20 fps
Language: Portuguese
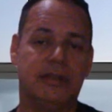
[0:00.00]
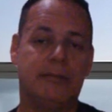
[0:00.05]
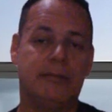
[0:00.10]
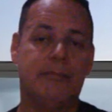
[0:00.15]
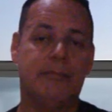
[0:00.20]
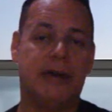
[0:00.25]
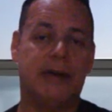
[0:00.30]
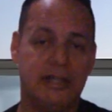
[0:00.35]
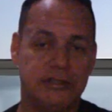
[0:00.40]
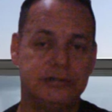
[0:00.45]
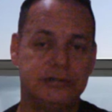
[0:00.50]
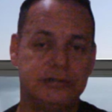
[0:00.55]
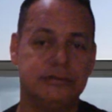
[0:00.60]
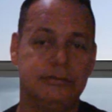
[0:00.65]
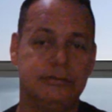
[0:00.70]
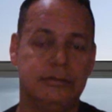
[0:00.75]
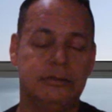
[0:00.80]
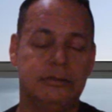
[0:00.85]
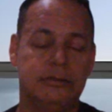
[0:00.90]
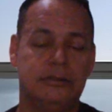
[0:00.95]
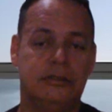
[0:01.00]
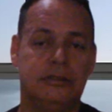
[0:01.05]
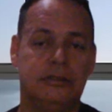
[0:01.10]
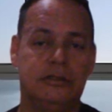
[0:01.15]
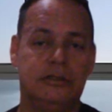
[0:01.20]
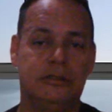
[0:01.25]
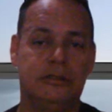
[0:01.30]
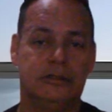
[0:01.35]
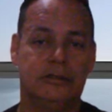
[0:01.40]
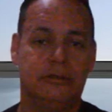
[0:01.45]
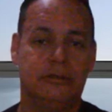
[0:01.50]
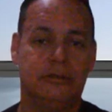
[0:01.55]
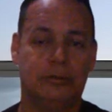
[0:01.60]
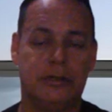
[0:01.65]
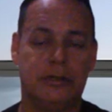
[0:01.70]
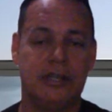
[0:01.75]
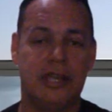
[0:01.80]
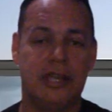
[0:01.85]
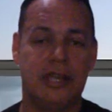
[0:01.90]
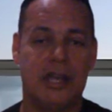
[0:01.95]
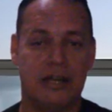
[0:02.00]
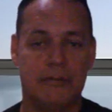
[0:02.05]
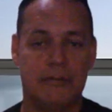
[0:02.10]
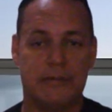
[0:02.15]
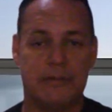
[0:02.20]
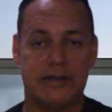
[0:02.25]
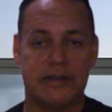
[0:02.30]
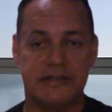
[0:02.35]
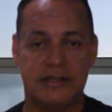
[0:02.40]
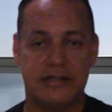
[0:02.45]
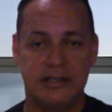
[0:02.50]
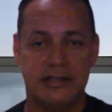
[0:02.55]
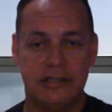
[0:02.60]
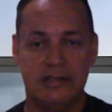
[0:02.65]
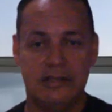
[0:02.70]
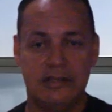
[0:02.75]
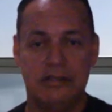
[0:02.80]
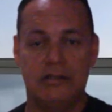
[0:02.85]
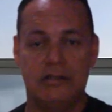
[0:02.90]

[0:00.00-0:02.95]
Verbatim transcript: mas assim, tem muito jogador abaixo